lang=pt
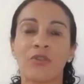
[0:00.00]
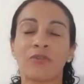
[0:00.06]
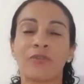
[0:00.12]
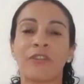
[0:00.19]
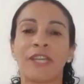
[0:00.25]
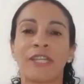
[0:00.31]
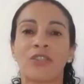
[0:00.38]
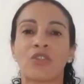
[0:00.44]
do
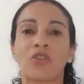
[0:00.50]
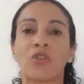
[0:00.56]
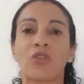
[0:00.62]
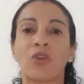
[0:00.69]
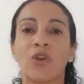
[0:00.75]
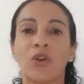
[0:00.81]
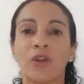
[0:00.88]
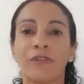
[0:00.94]
verso
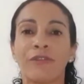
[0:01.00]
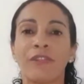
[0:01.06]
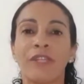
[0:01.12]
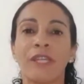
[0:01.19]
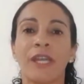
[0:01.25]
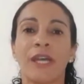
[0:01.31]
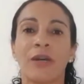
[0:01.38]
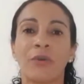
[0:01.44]

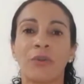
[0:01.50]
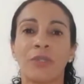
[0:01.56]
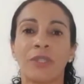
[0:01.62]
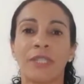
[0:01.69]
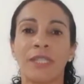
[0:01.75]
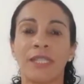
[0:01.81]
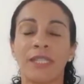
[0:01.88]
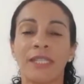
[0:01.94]
9 ao
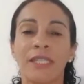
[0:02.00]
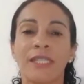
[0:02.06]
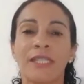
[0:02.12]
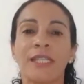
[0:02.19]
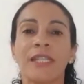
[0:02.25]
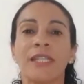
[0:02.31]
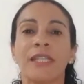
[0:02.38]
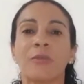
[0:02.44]

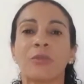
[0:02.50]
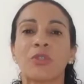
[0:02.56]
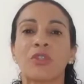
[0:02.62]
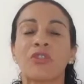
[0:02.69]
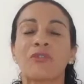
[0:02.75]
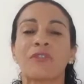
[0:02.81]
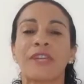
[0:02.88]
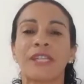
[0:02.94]
13 e
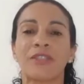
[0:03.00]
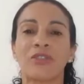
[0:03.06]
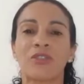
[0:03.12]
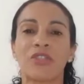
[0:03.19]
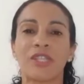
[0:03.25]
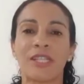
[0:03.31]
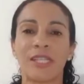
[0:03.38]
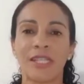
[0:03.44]
depois no verso
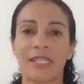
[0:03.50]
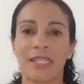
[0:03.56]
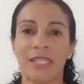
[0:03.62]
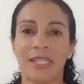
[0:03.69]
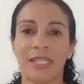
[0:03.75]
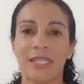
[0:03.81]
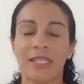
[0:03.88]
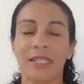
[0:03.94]

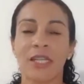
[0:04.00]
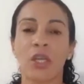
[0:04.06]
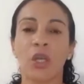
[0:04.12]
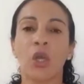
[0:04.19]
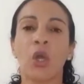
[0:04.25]
16.